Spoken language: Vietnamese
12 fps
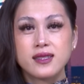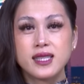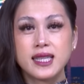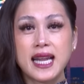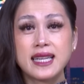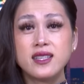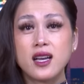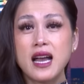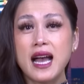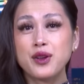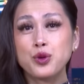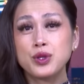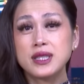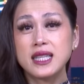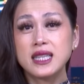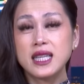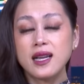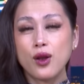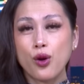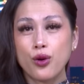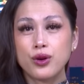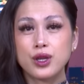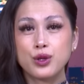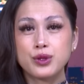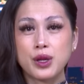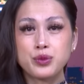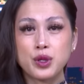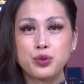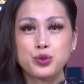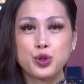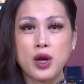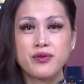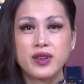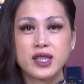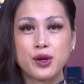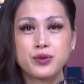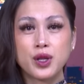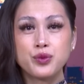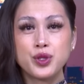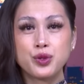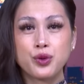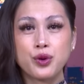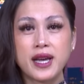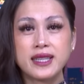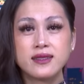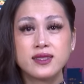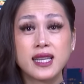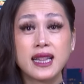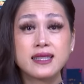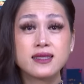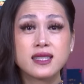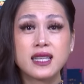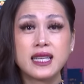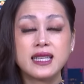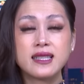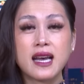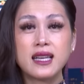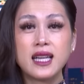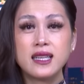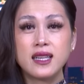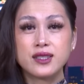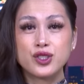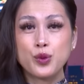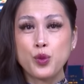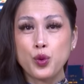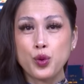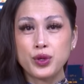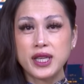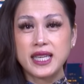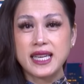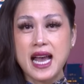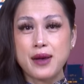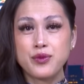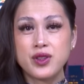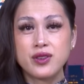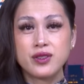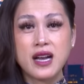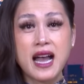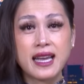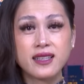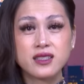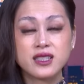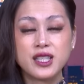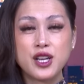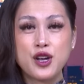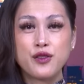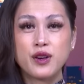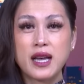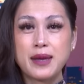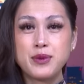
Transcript: CNN dẫn hai nguồn tin tiết lộ cựu Tổng thống Trump và Tổng thống Ukraine Zelensky đã lên lịch cho một cuộc điện đàm giữa hai người vào ngày